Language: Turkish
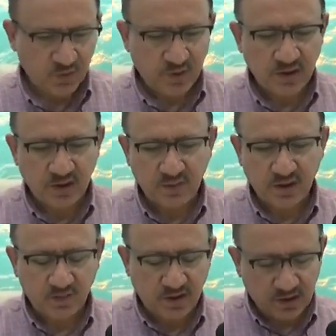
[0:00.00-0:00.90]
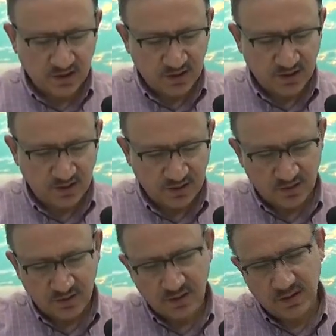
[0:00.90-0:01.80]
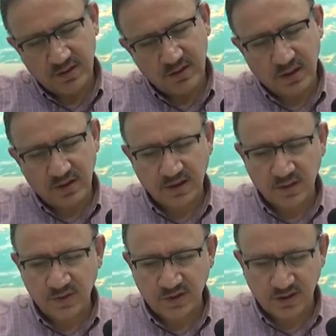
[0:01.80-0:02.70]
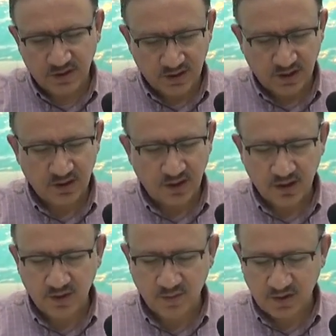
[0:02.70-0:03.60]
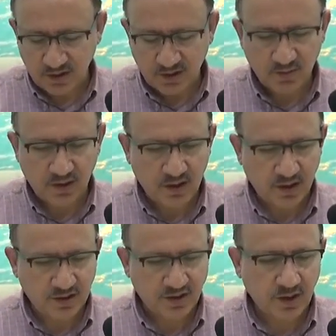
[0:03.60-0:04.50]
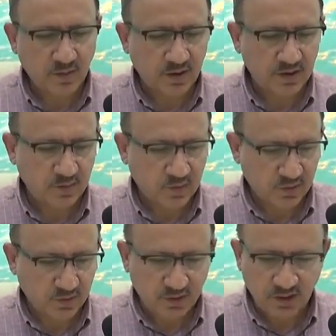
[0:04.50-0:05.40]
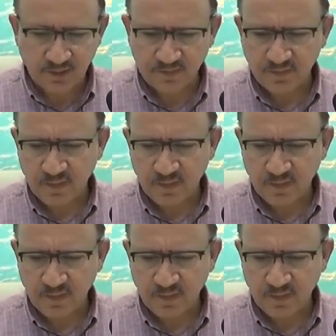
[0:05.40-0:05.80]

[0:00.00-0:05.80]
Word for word: Bayramlar belki yani remizdir yani akıbet itibariyle her şey bayram olsun diye.